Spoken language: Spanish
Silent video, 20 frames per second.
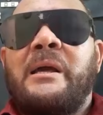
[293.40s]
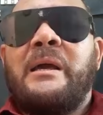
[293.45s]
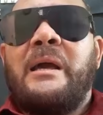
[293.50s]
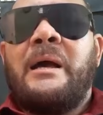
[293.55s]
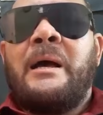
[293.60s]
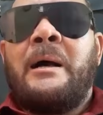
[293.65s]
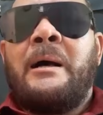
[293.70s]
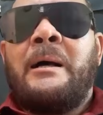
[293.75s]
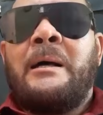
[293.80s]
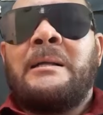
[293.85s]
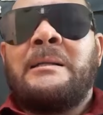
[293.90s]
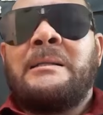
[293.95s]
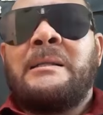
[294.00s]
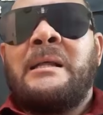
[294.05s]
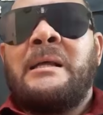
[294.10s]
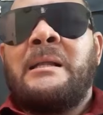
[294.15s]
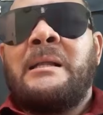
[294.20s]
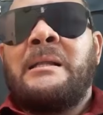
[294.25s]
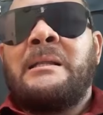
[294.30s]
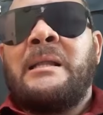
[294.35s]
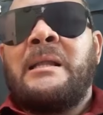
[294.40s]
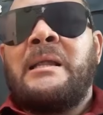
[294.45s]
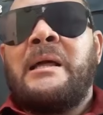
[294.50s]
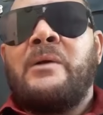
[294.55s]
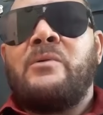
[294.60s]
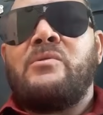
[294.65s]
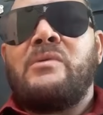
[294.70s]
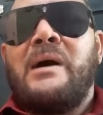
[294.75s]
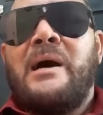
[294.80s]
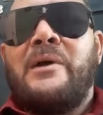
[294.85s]
que de
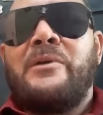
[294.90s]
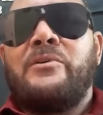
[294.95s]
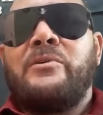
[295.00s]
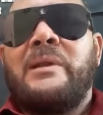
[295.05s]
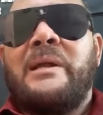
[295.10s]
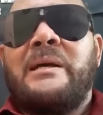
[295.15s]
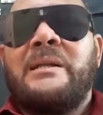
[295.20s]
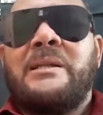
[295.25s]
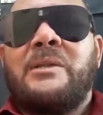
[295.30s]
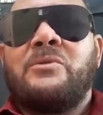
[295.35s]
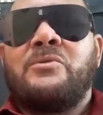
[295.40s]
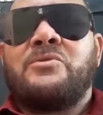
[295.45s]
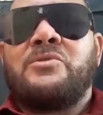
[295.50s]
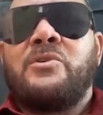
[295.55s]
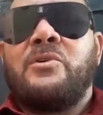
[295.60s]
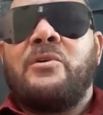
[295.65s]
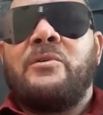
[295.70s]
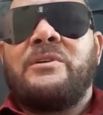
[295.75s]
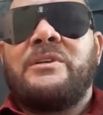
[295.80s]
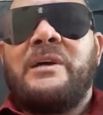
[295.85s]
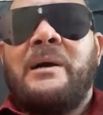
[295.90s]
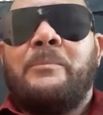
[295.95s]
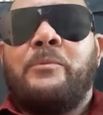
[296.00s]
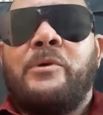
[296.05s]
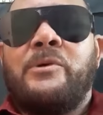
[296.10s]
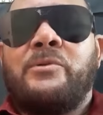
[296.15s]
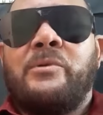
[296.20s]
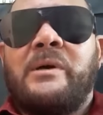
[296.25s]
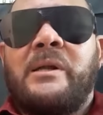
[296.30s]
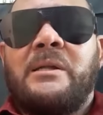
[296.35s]
tener un año en la institución ya
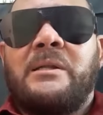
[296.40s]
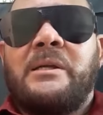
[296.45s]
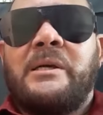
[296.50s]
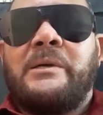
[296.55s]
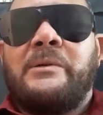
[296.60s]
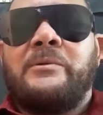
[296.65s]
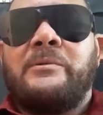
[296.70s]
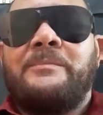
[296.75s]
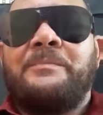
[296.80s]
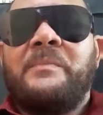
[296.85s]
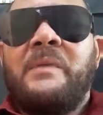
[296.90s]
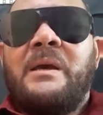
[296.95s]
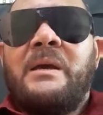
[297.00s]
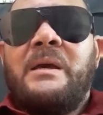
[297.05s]
puesto de retiro